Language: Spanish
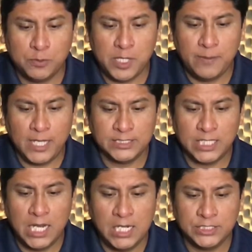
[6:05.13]
vivas
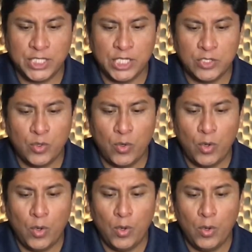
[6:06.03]
al
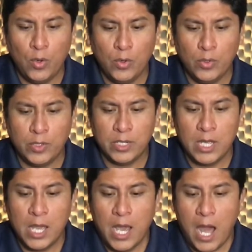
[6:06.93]
Señor
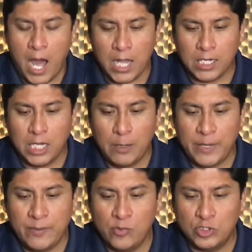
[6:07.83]

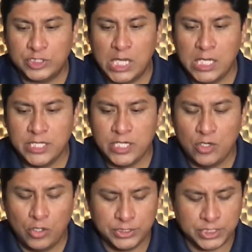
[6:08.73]
Aclamemos al
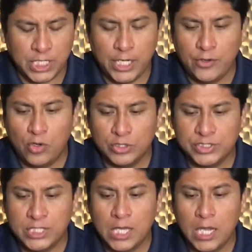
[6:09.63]
Dios que nos
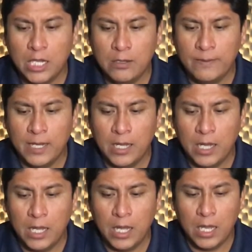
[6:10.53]

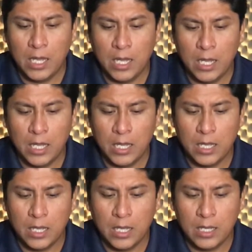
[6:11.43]

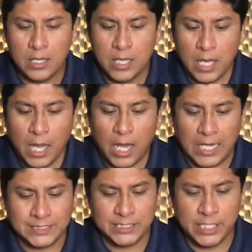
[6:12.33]
salva.
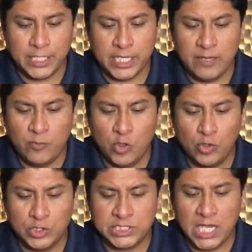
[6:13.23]

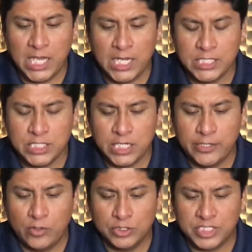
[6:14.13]
Acerquémonos a Él
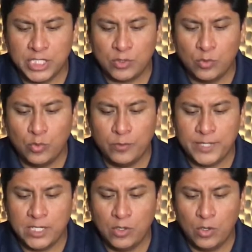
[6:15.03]
llenos de
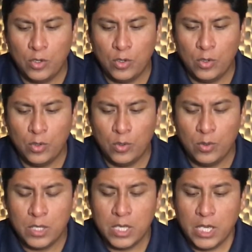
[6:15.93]
júbilo
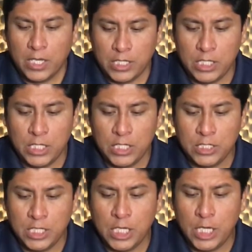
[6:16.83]
y
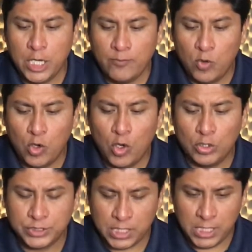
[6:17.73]

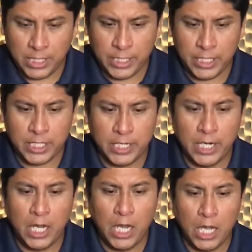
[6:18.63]
démosle
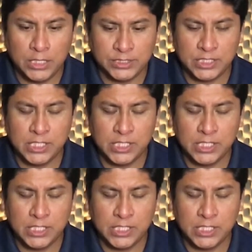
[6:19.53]
gracias.